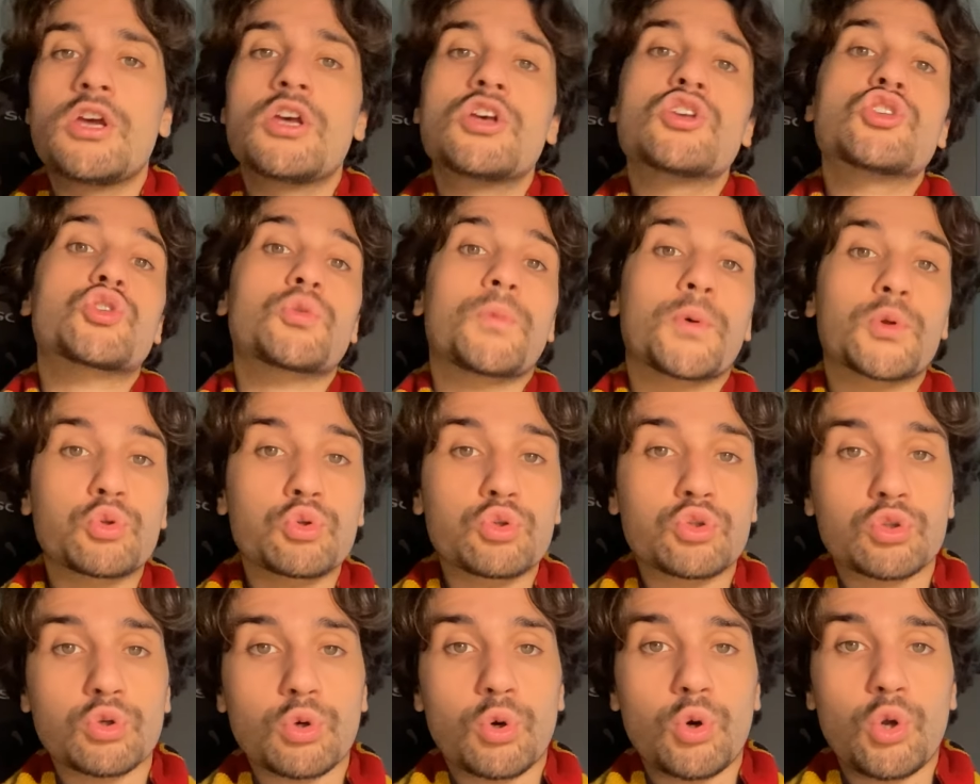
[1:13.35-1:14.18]

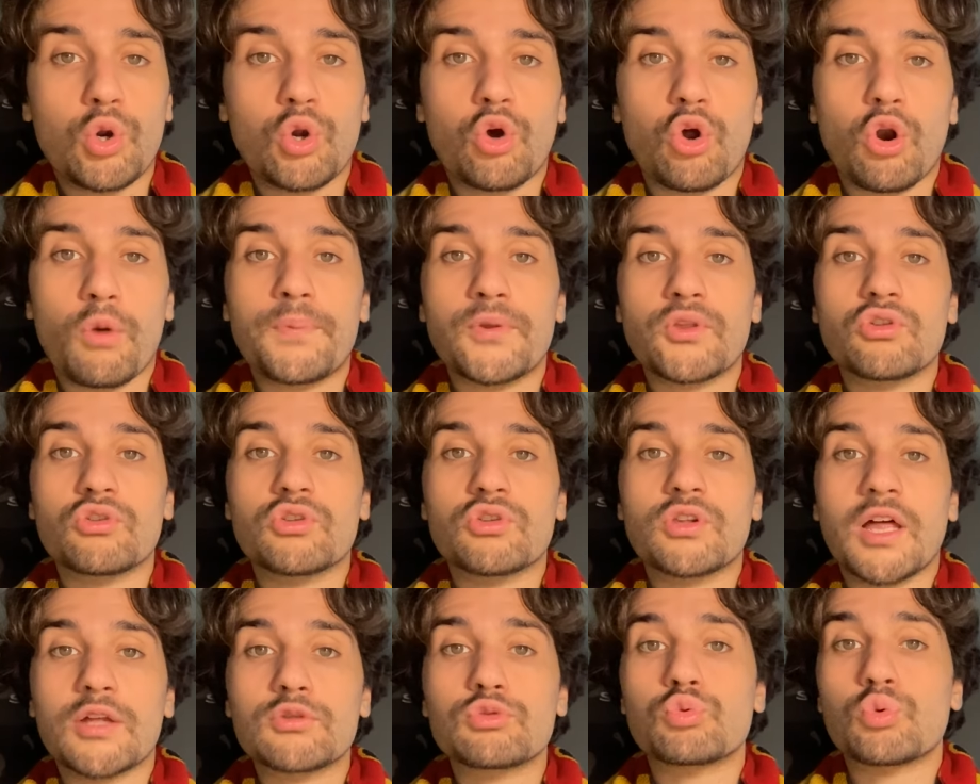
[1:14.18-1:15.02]
soprattutto quello colpito
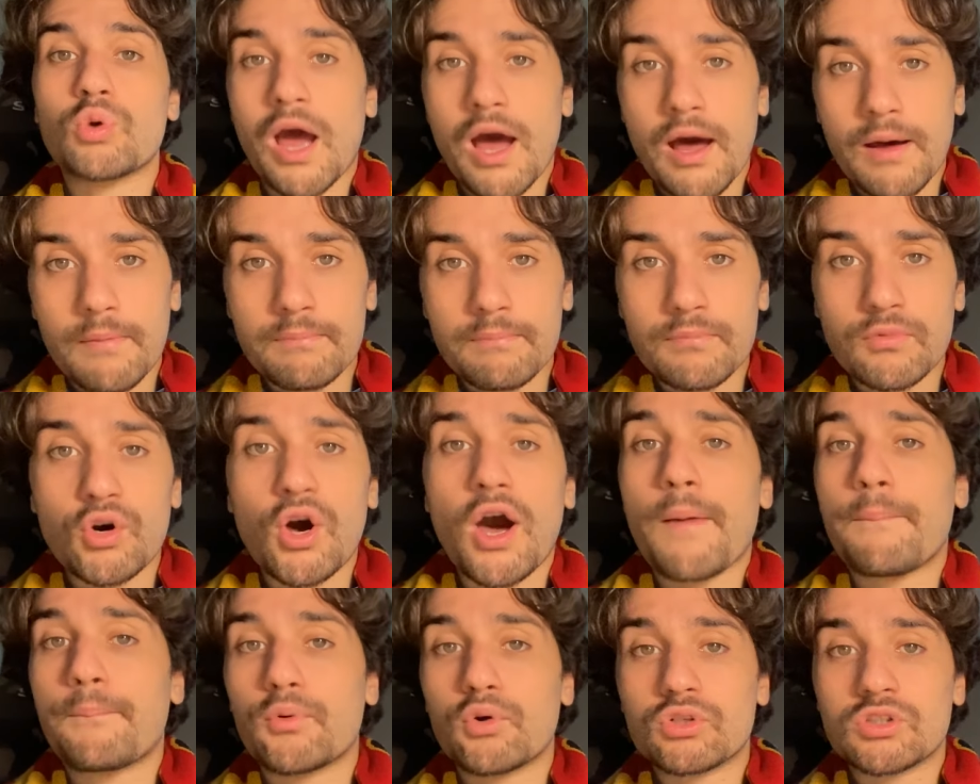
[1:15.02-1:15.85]
da Turam
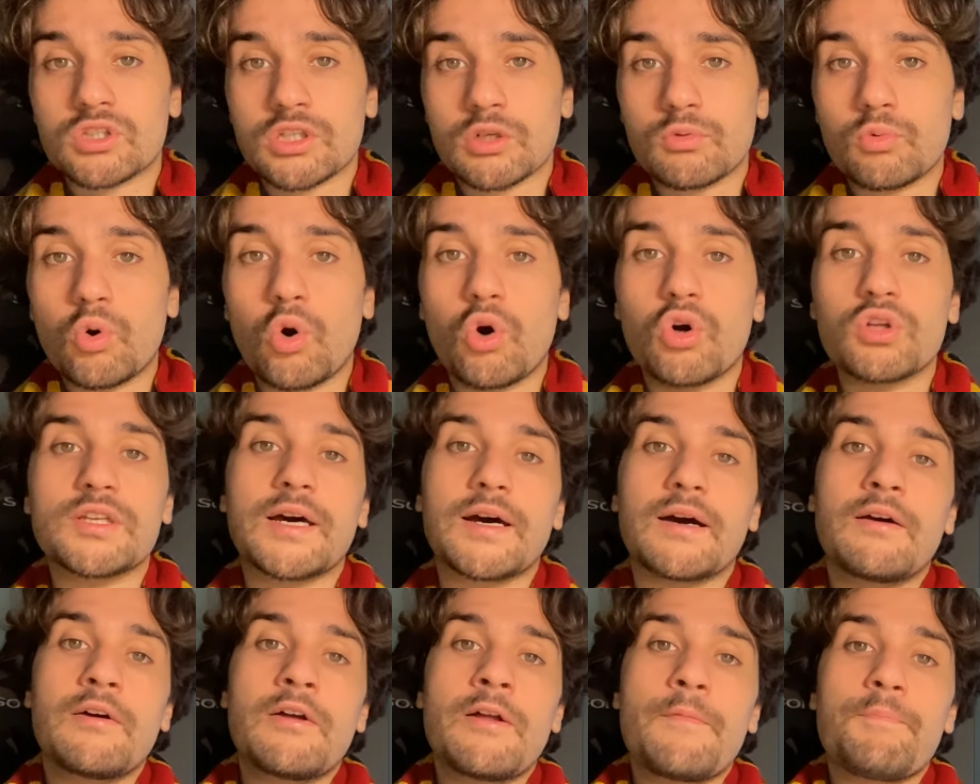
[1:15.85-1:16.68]
a porta
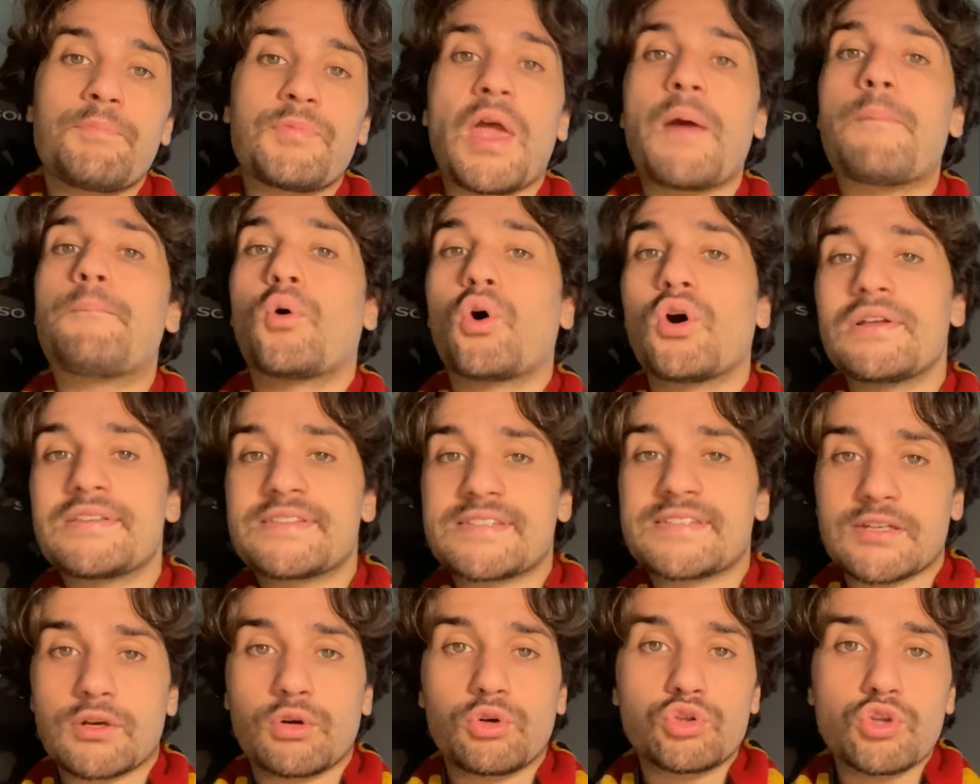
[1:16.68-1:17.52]
vuota e poi il
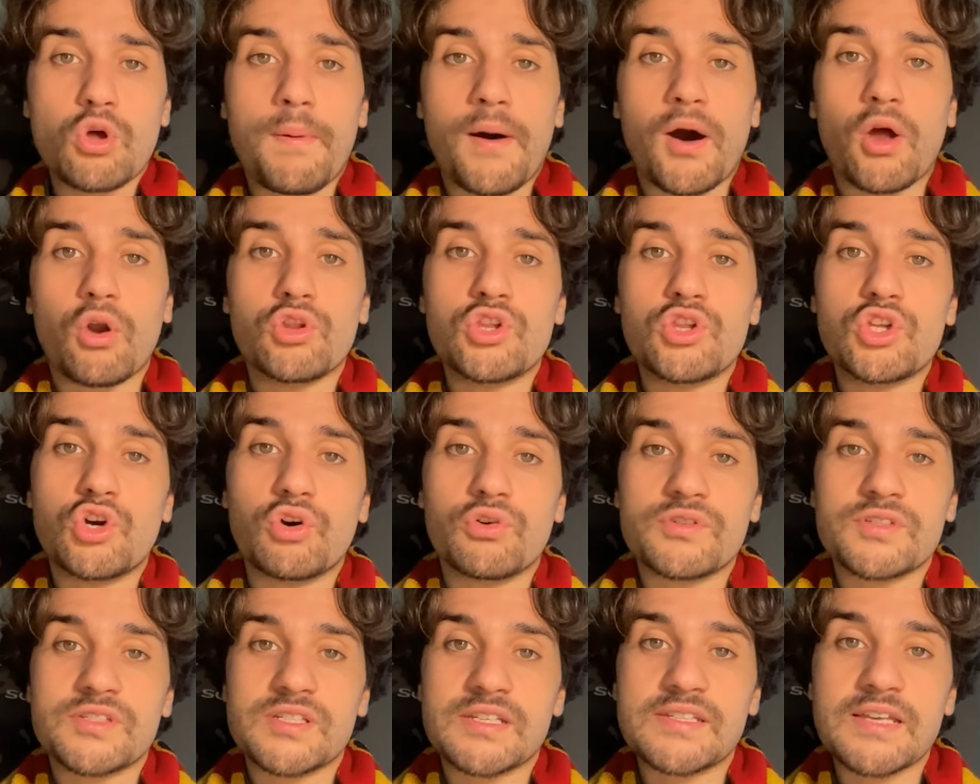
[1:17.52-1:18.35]
secondo palo di
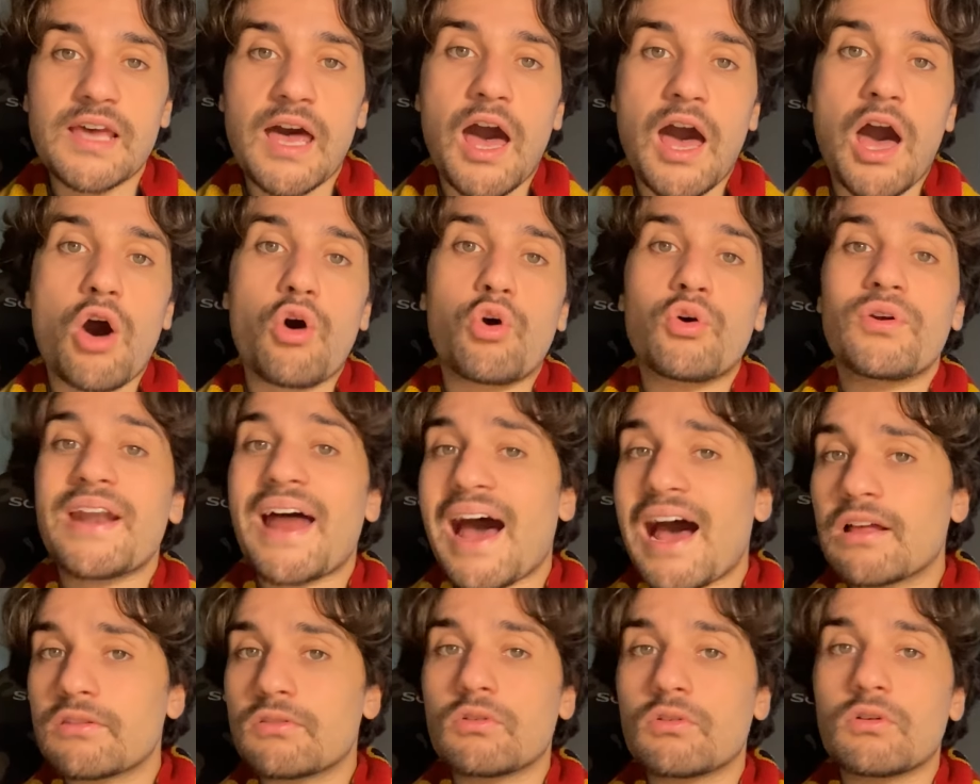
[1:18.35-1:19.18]
Consesao,
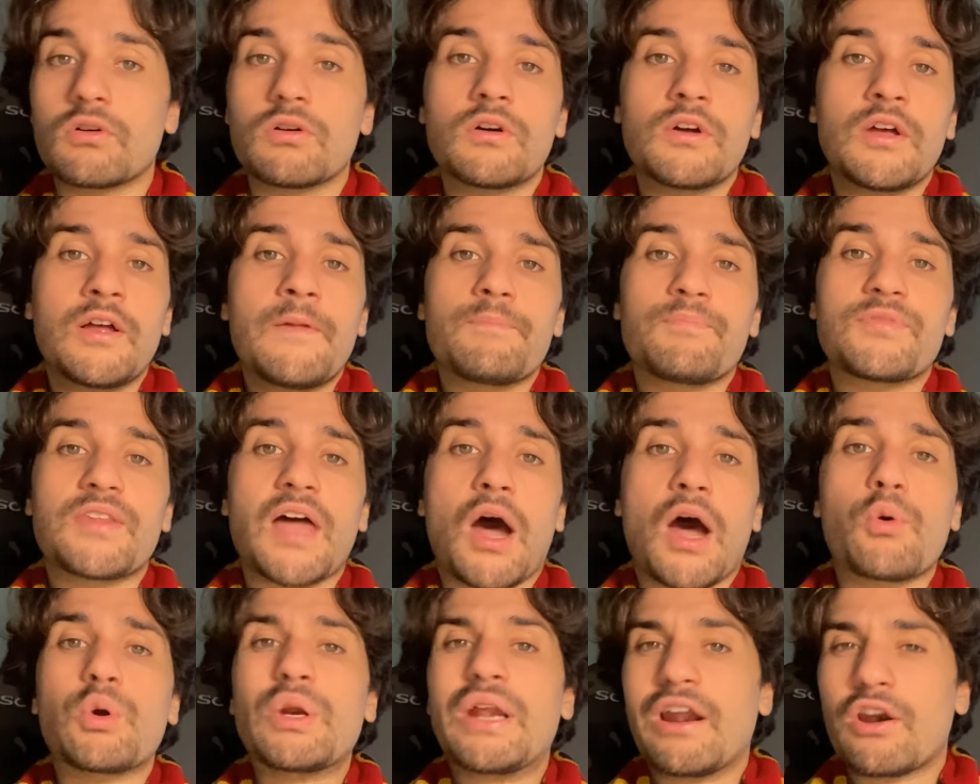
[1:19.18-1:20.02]
nato
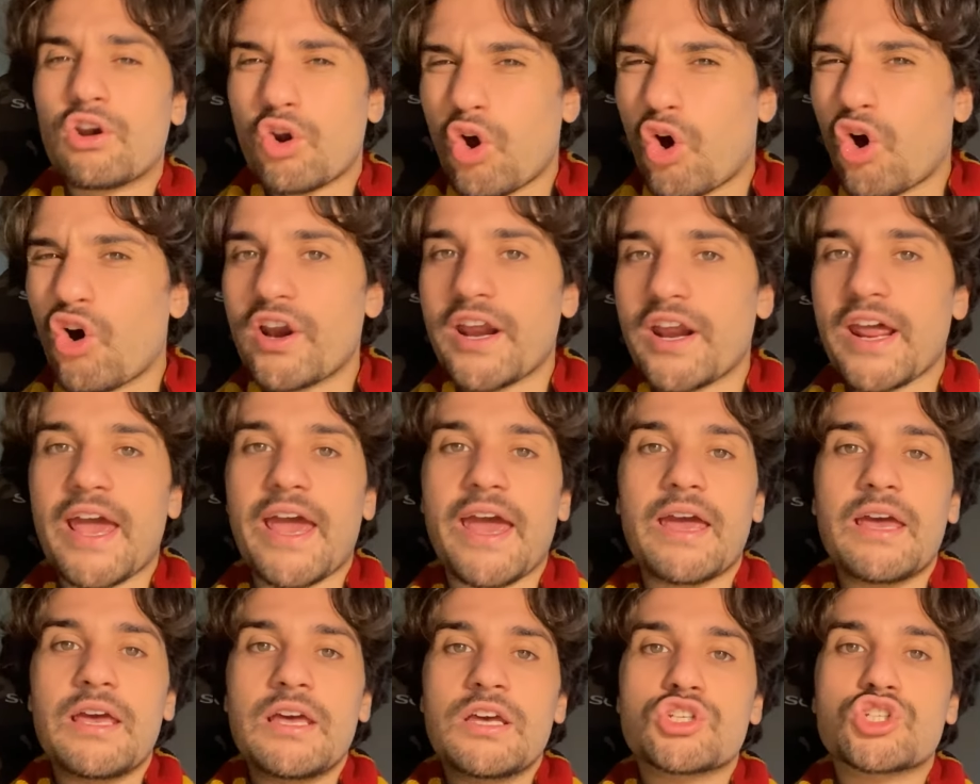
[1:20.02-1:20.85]
da un
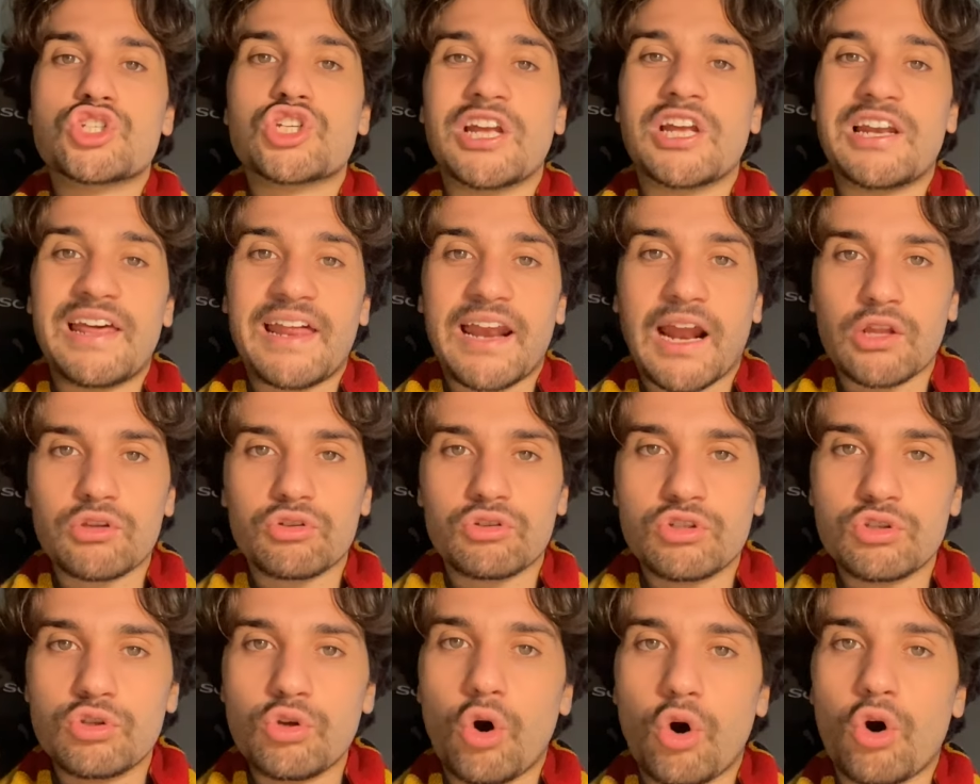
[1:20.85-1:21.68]
errore scellerato
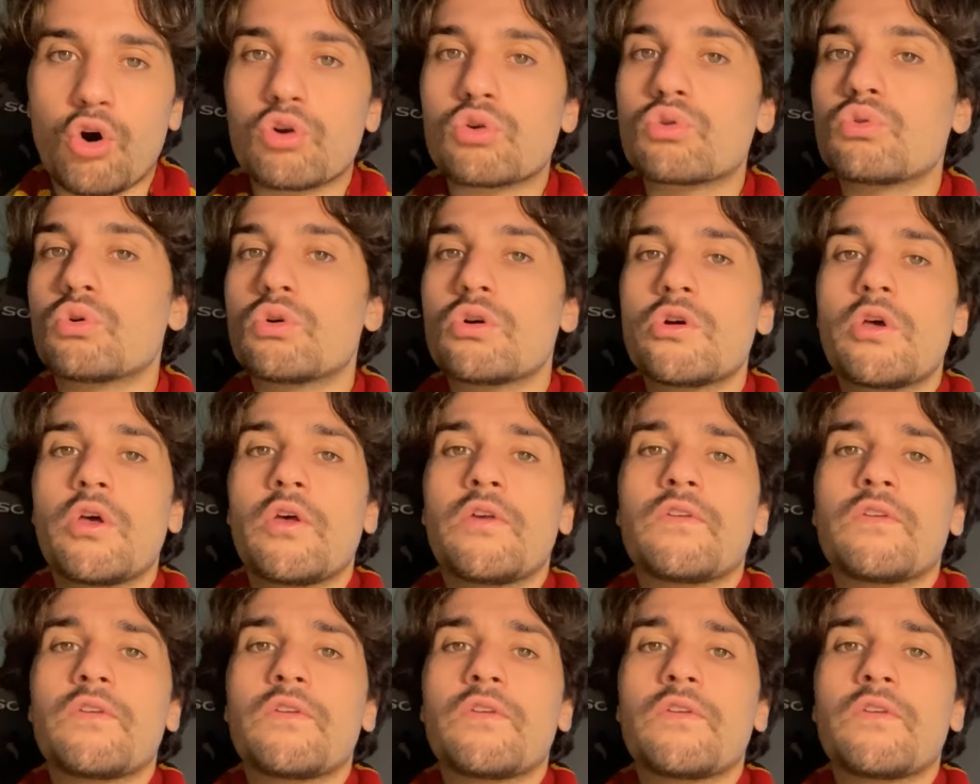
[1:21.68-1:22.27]
di Dorgo.